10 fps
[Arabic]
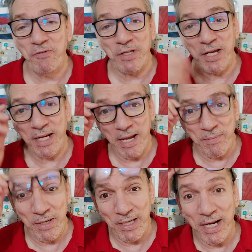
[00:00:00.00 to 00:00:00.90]
في تاريخ
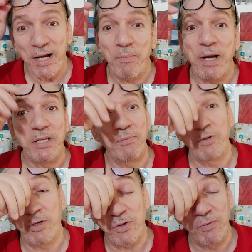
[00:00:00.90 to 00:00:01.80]
امريكا بايدن
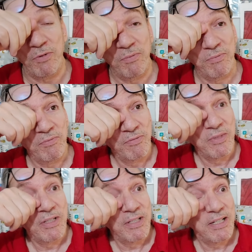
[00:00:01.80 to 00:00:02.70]
بيحكمهم
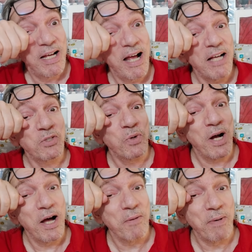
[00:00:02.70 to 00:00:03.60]
اسوا
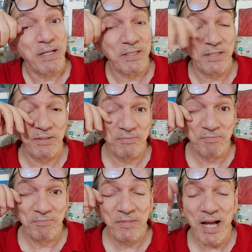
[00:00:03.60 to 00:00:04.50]
اربع سنين
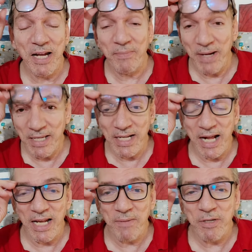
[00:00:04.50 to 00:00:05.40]
يعني بايدن
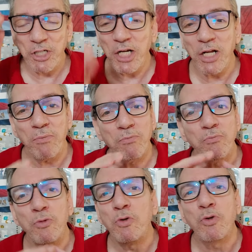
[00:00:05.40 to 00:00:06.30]
عليه مشاكل
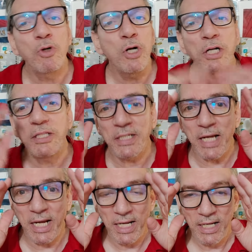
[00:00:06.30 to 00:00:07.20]
من كل
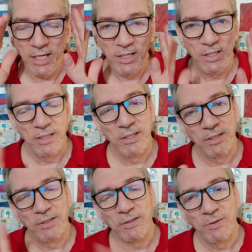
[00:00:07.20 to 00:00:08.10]
اتجاه
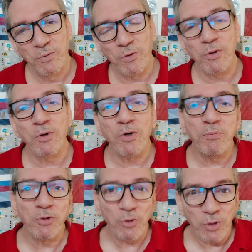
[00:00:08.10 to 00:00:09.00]

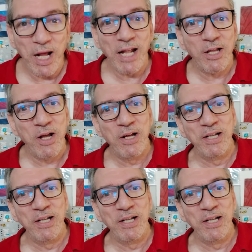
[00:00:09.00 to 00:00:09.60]
وكلكم بتوع كندا